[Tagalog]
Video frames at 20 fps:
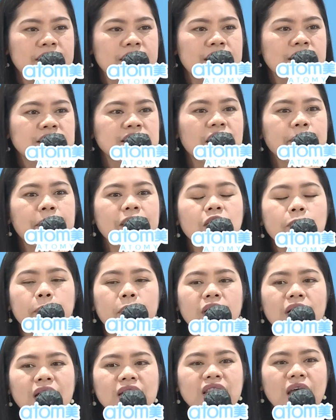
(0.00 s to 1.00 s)
Sabi niyo po
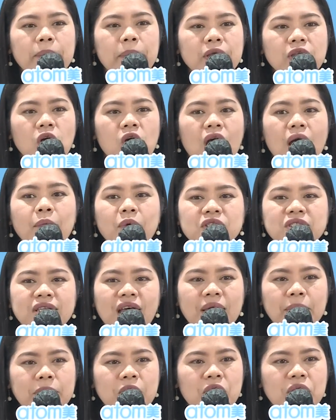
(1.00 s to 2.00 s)
yung katabi niyo, kamusta
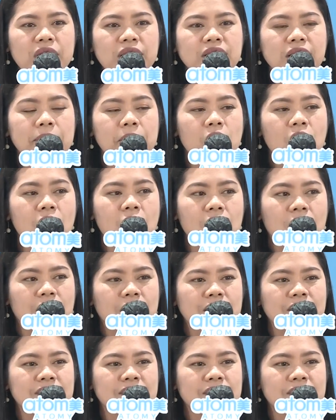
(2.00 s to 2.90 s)
immunity mo?